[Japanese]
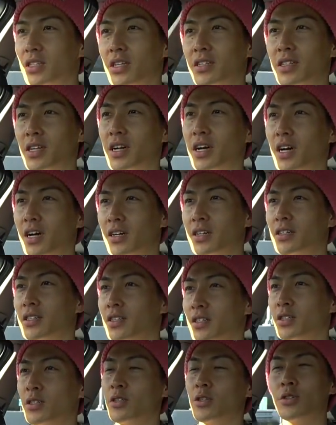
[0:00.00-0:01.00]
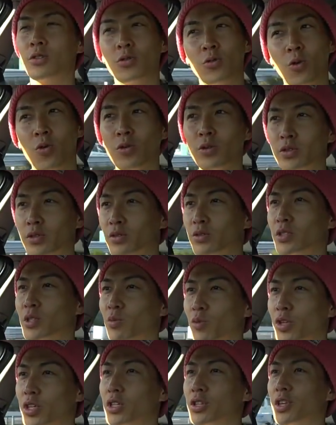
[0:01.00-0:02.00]
だったらどこに住ん
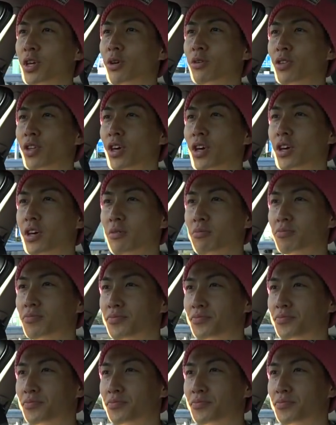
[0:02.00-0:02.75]
でもいいんだよね。